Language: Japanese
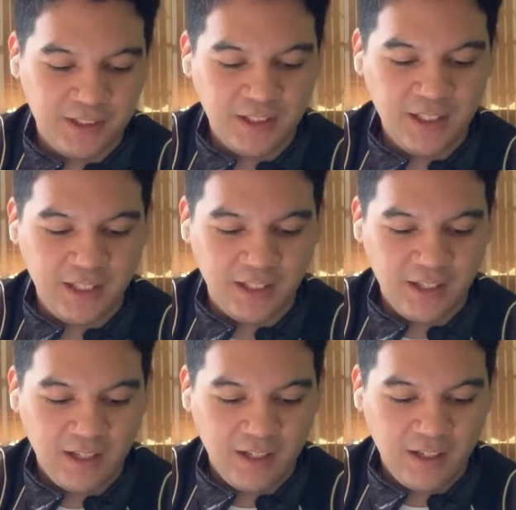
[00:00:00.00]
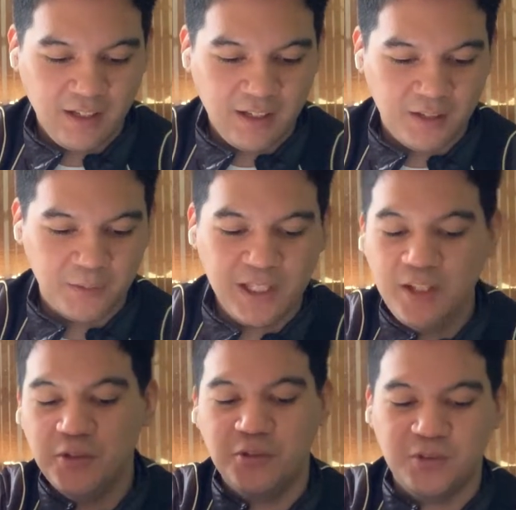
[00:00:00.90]
たり、あの、
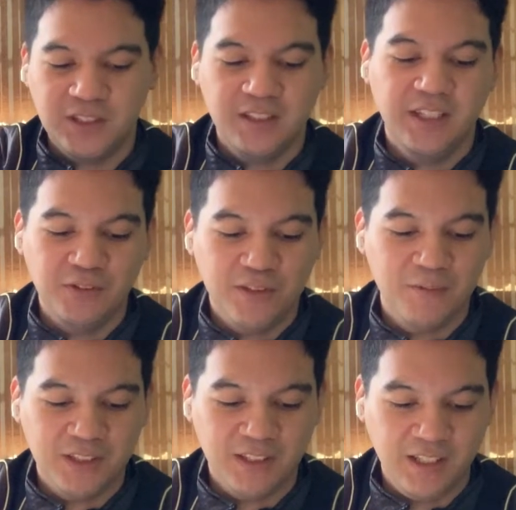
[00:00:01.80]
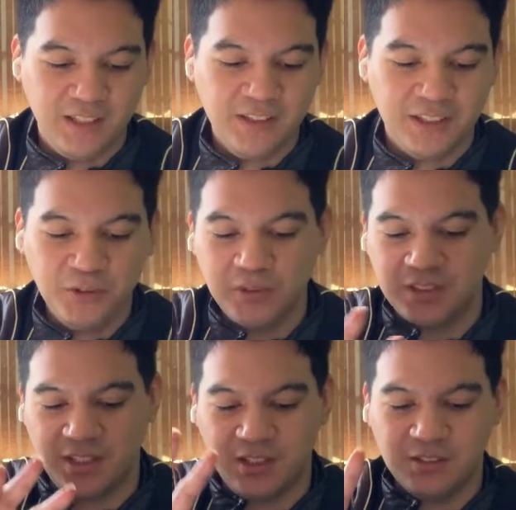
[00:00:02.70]
ギニュー特戦隊とかもいたり、なんか一人
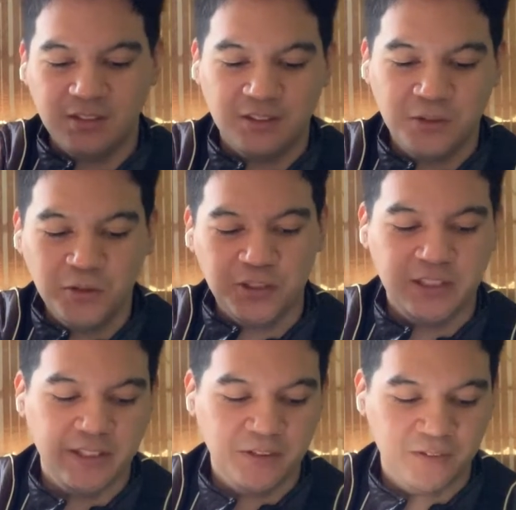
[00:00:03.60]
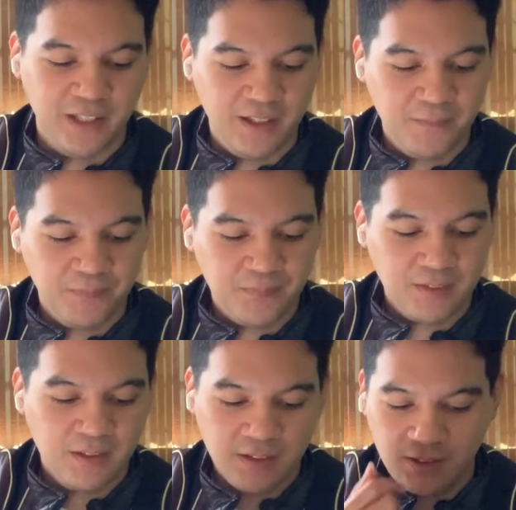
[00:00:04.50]
さ、黒いシルエットで。
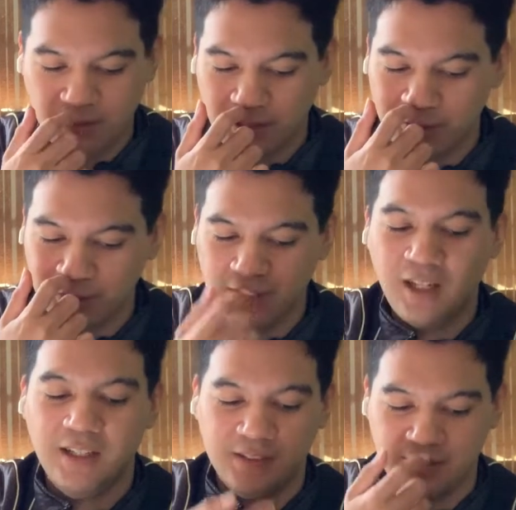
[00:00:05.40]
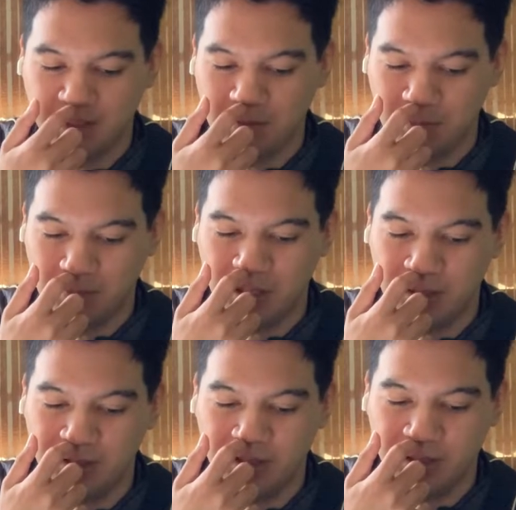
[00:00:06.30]
あとはターレスね。前
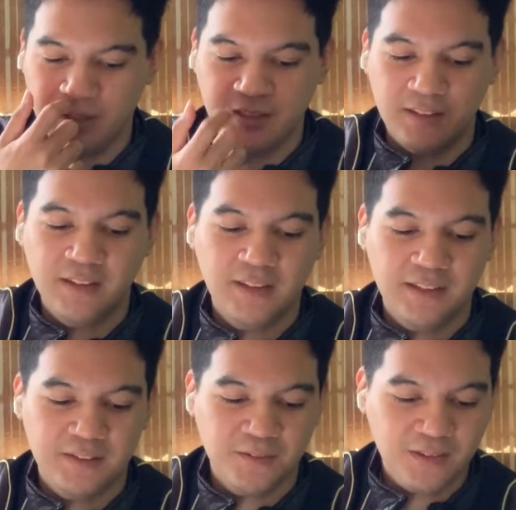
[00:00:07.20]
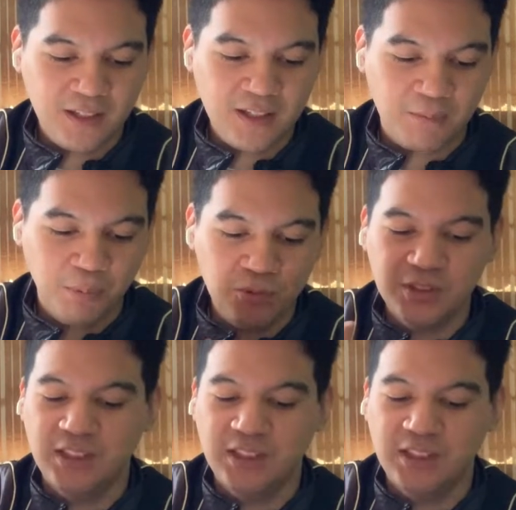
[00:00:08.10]
に出てきたターレスとか、傍